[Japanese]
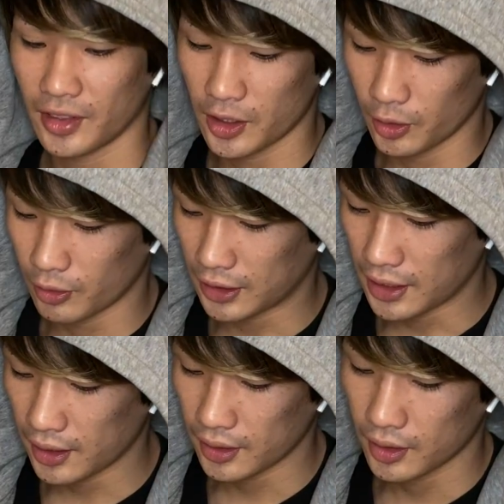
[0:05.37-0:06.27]
今日動画
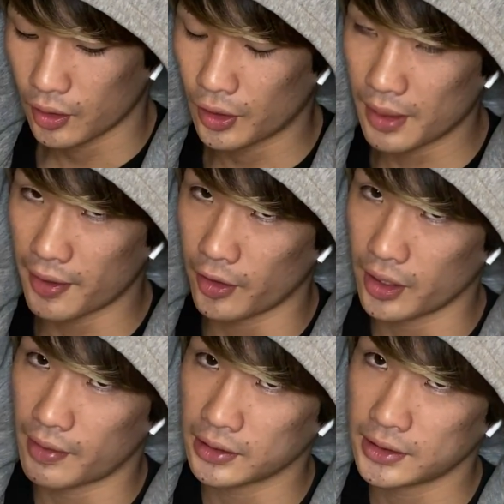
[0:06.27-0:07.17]
ね。これ今読んで
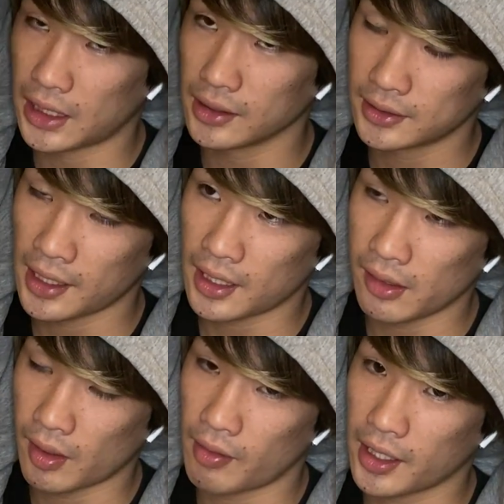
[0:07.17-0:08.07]
ます。じゃん。世界
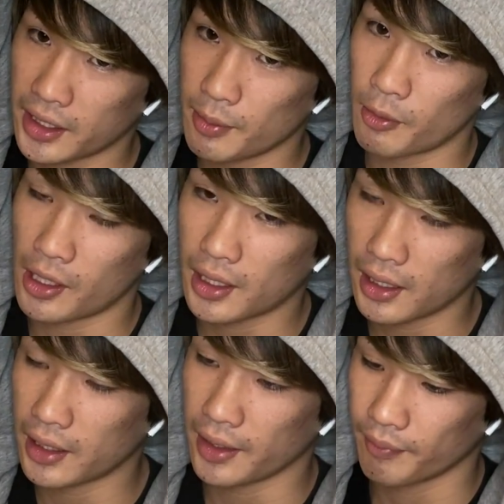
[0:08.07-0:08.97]
は分けてもわから
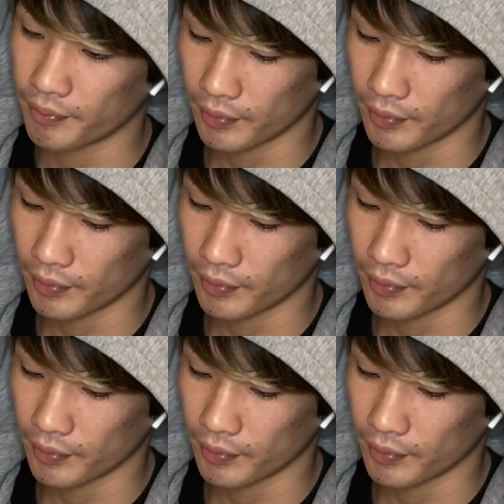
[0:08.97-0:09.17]
ない。